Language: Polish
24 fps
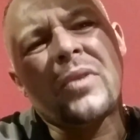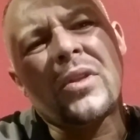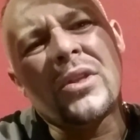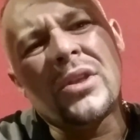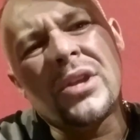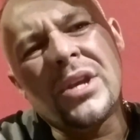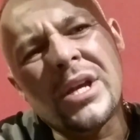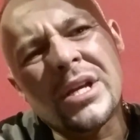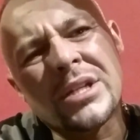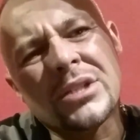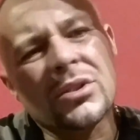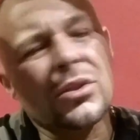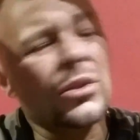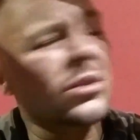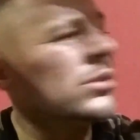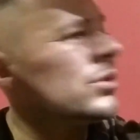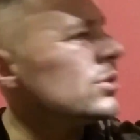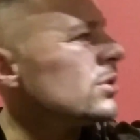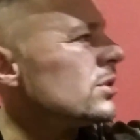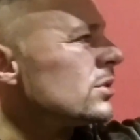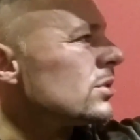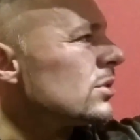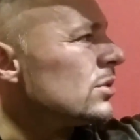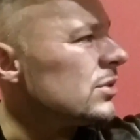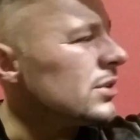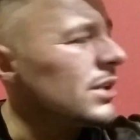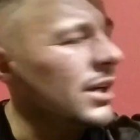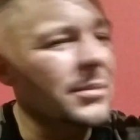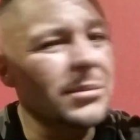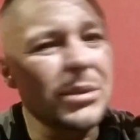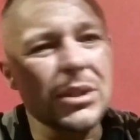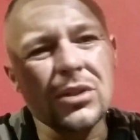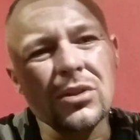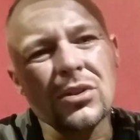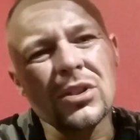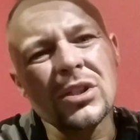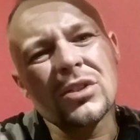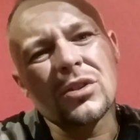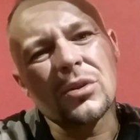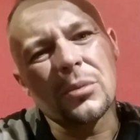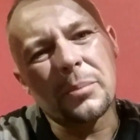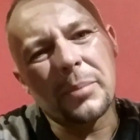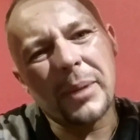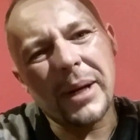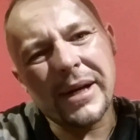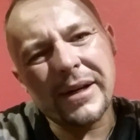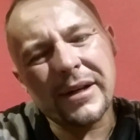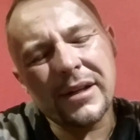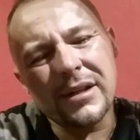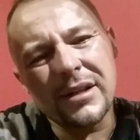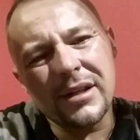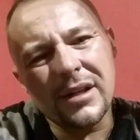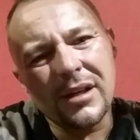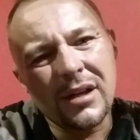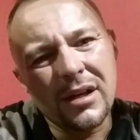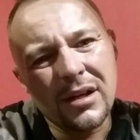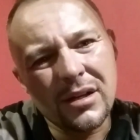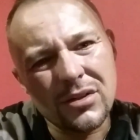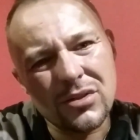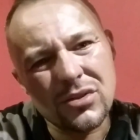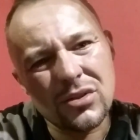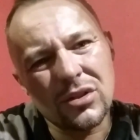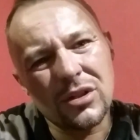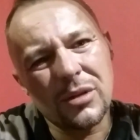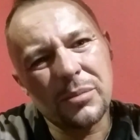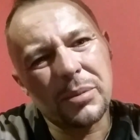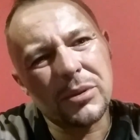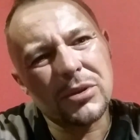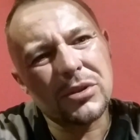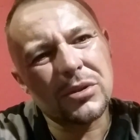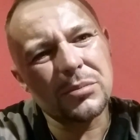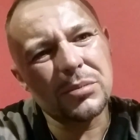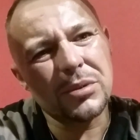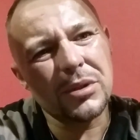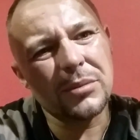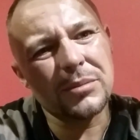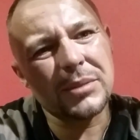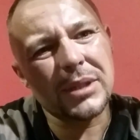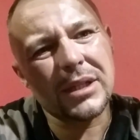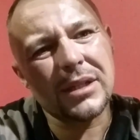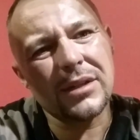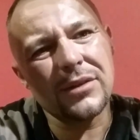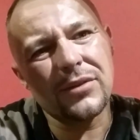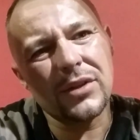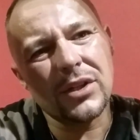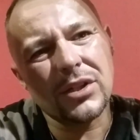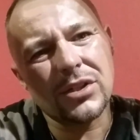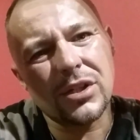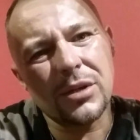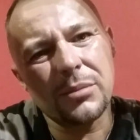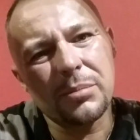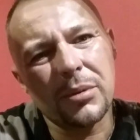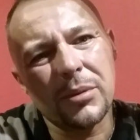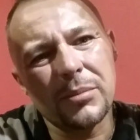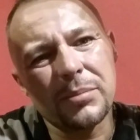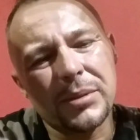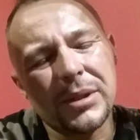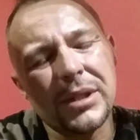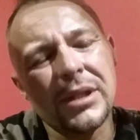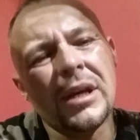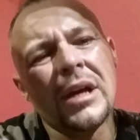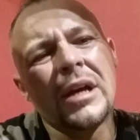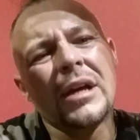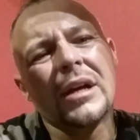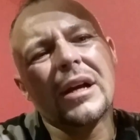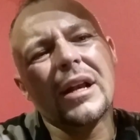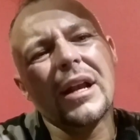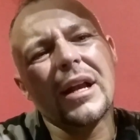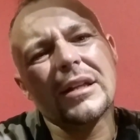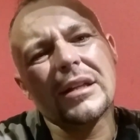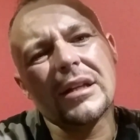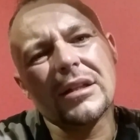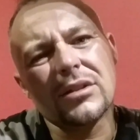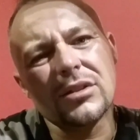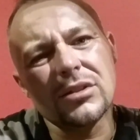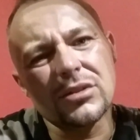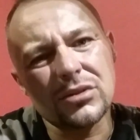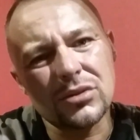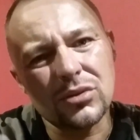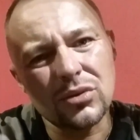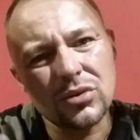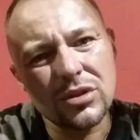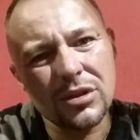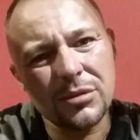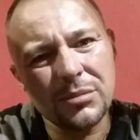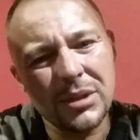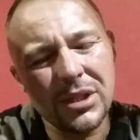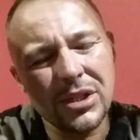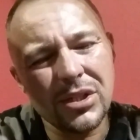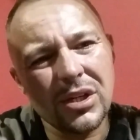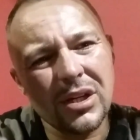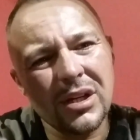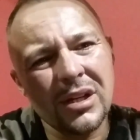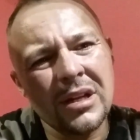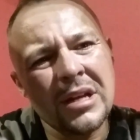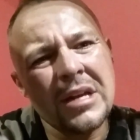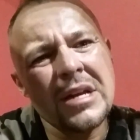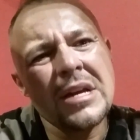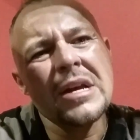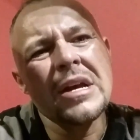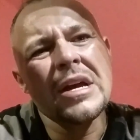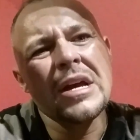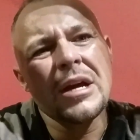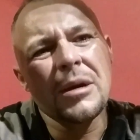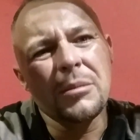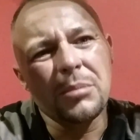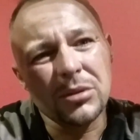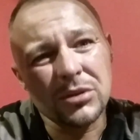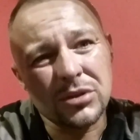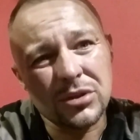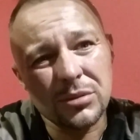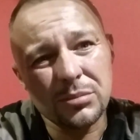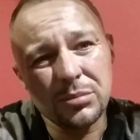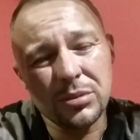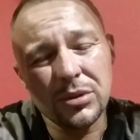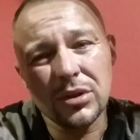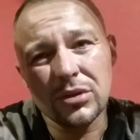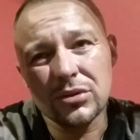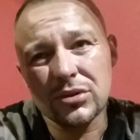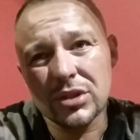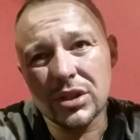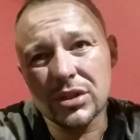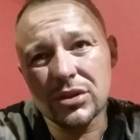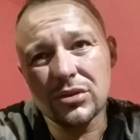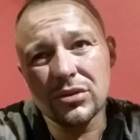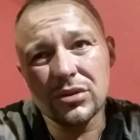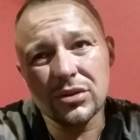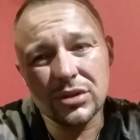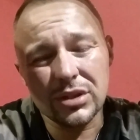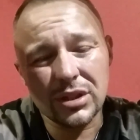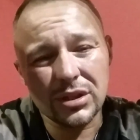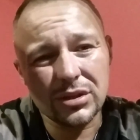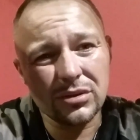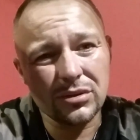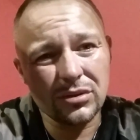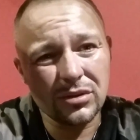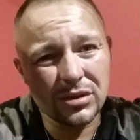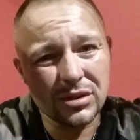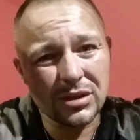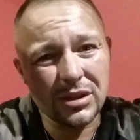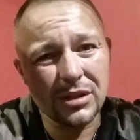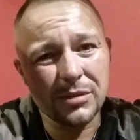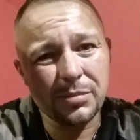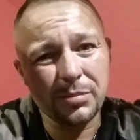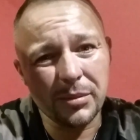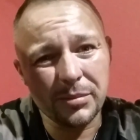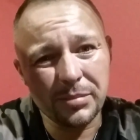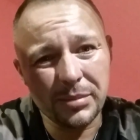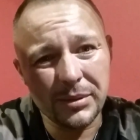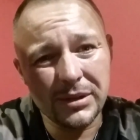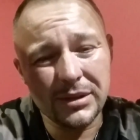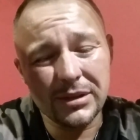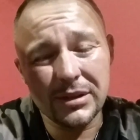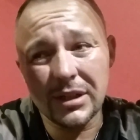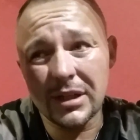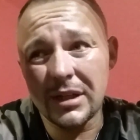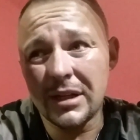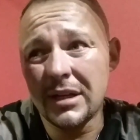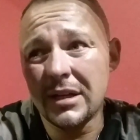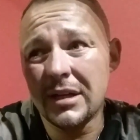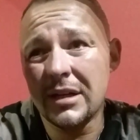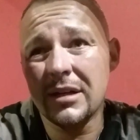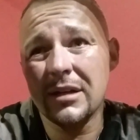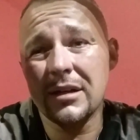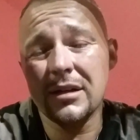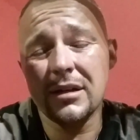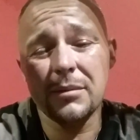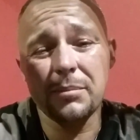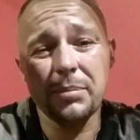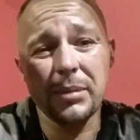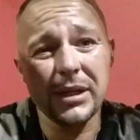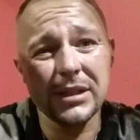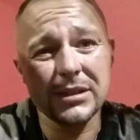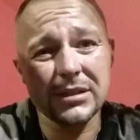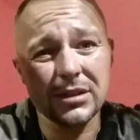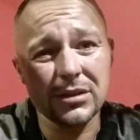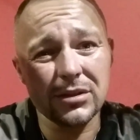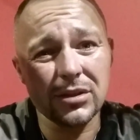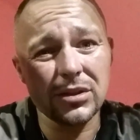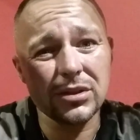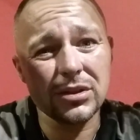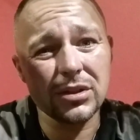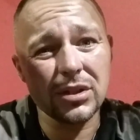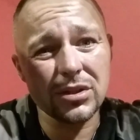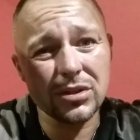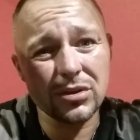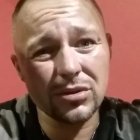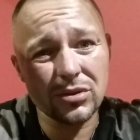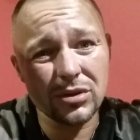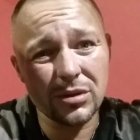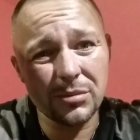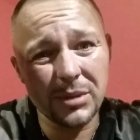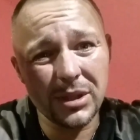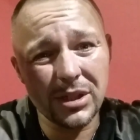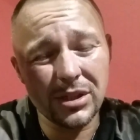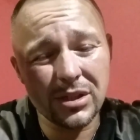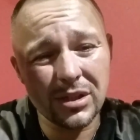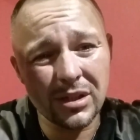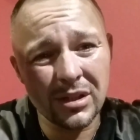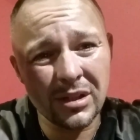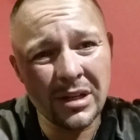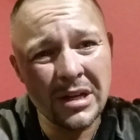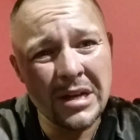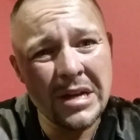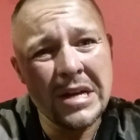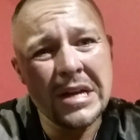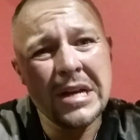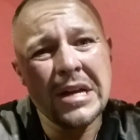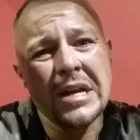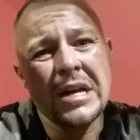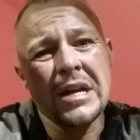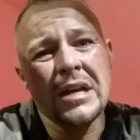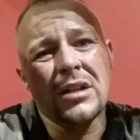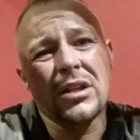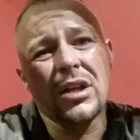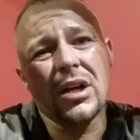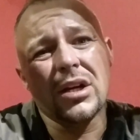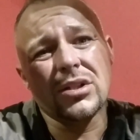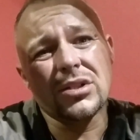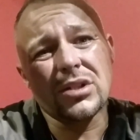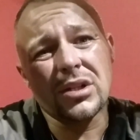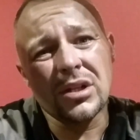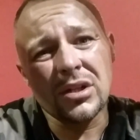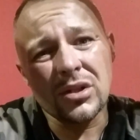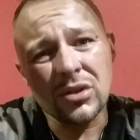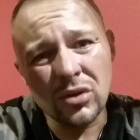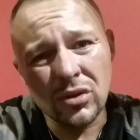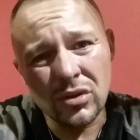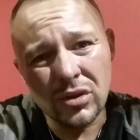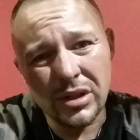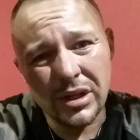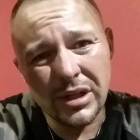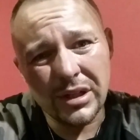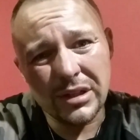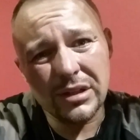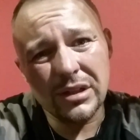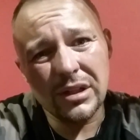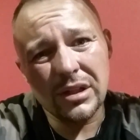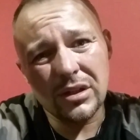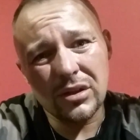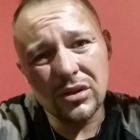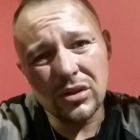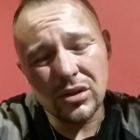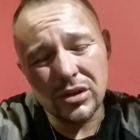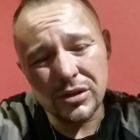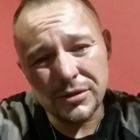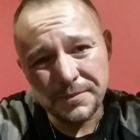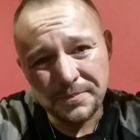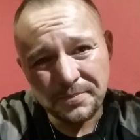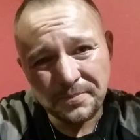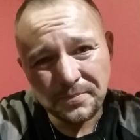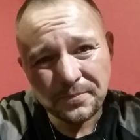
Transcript: nie schodźcie schodami, to nie są barki, że one potrzebują takiej większej pompki. Klata to jest duży mięsień, potrzebuje od czasu do czasu dostać po pizdzie. E, plecy to jest też duży mięsień, także konkretnie go